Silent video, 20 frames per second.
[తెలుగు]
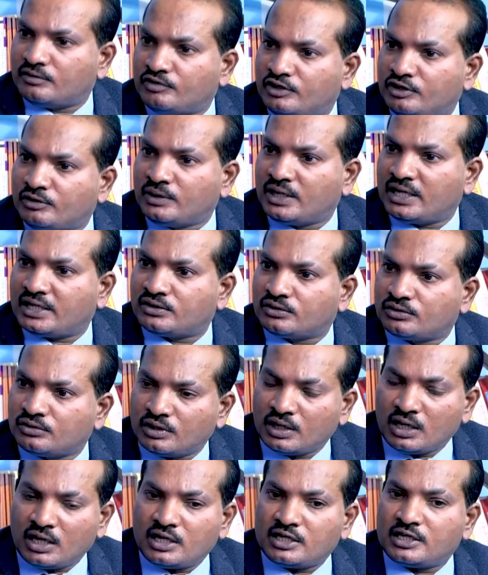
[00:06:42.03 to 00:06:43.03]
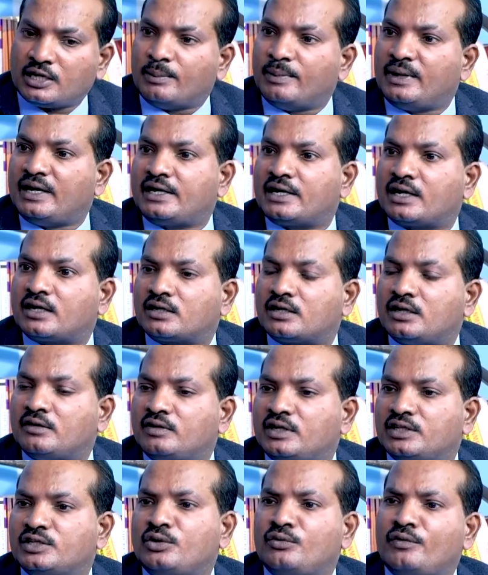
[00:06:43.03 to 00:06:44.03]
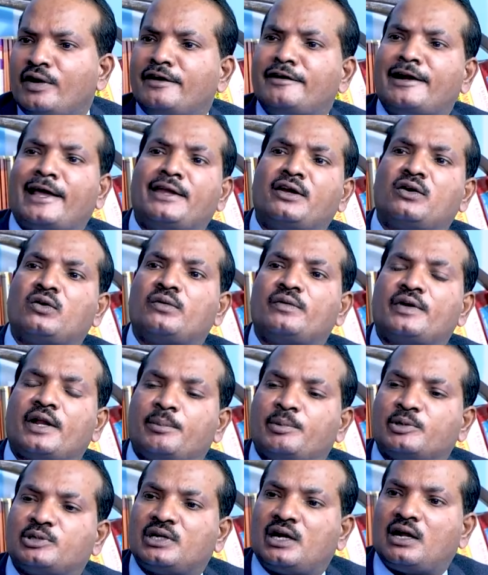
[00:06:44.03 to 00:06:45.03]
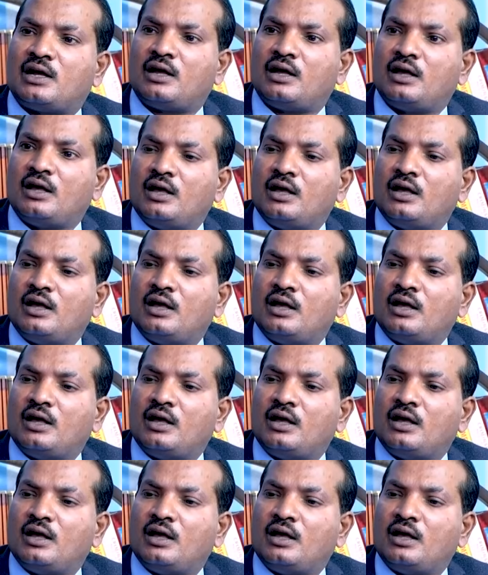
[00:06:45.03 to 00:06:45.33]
విలువ లేదు ఎమ్మెల్యే టికెట్లు ఇవ్వలేదు నువ్వే నాయకుడు రేపొద్దున